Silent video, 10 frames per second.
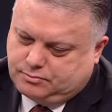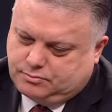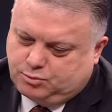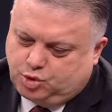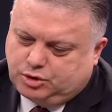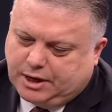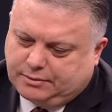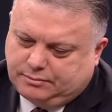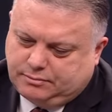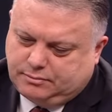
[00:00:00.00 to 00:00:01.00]
Buradan.
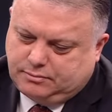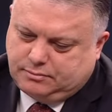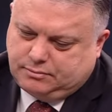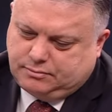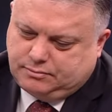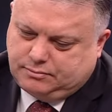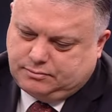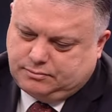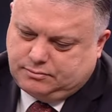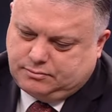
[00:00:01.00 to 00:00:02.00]

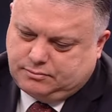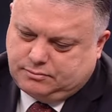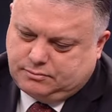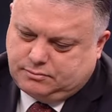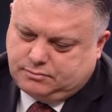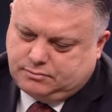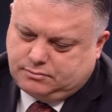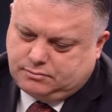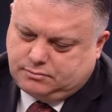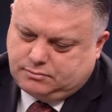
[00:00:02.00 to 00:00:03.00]
Bizim
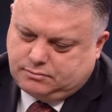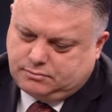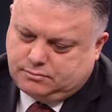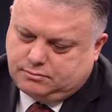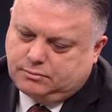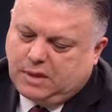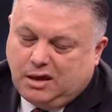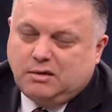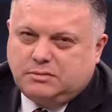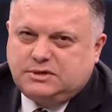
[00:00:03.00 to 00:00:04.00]
vardakiler de mi şey yapıyorlar
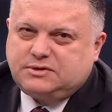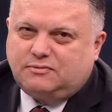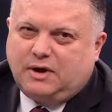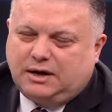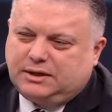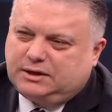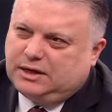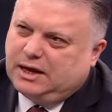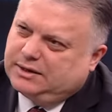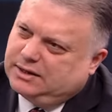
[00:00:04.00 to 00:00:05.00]
hocam? Bizim
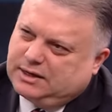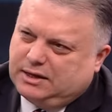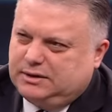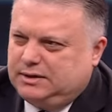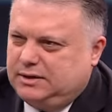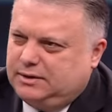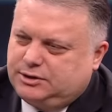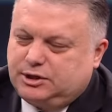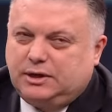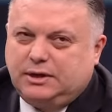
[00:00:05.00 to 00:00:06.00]
vardakiler de kendi
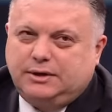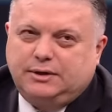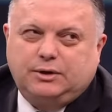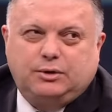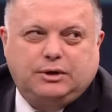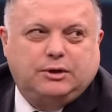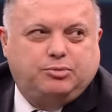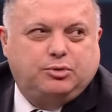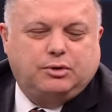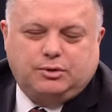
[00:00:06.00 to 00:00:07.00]
şeylerine göre
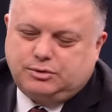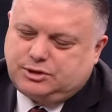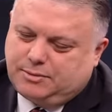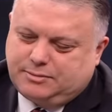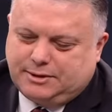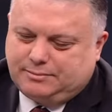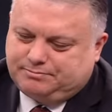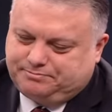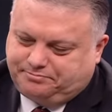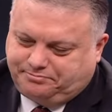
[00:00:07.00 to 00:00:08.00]
yapıyorlar hocam da.
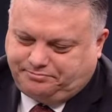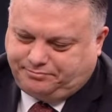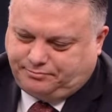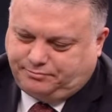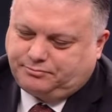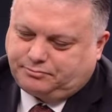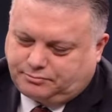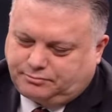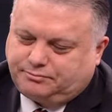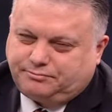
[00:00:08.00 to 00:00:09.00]
Federasyonun
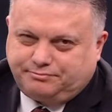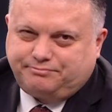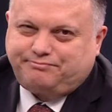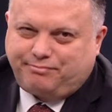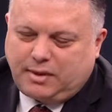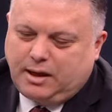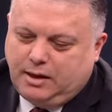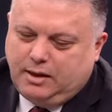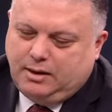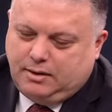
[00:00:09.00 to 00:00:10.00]
varları gibi mi bizim
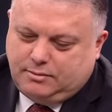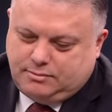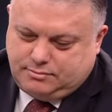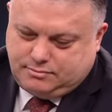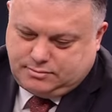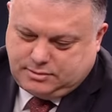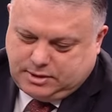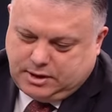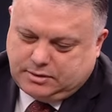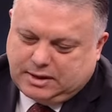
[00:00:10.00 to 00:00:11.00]
varlarda hocam.
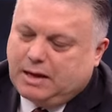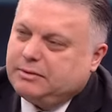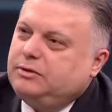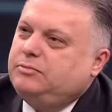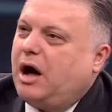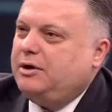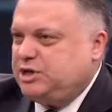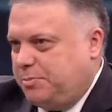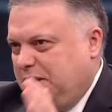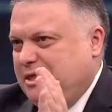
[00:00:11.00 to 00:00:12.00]
Evet yani
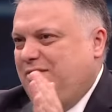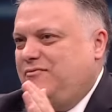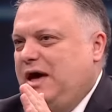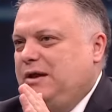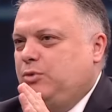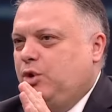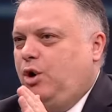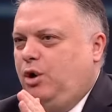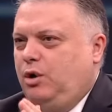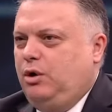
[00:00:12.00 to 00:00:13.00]
cepheden
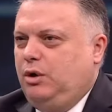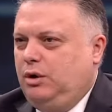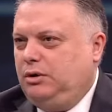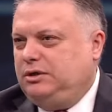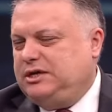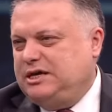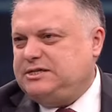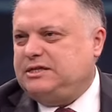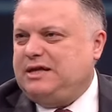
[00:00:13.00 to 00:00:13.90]
vermiyor kesitten